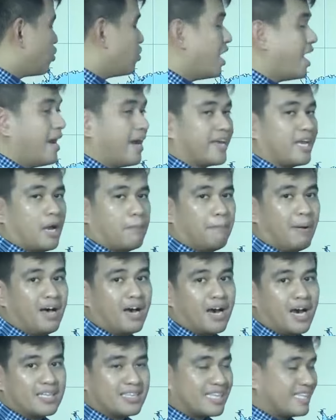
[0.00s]
na yung hangin
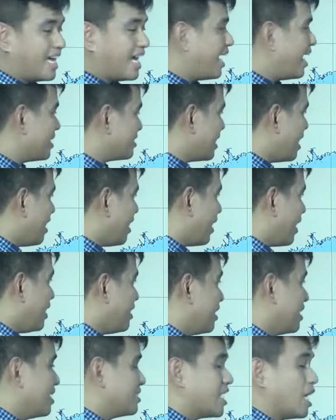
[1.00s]
habagat na hahatakin
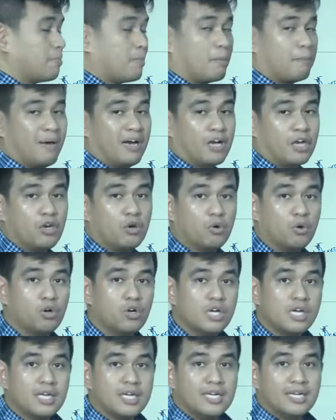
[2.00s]
ng nasabing bagyo
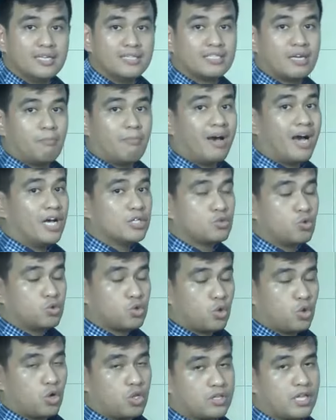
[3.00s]
sa mga
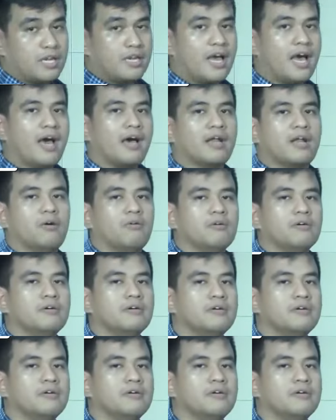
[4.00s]
susunod na araw.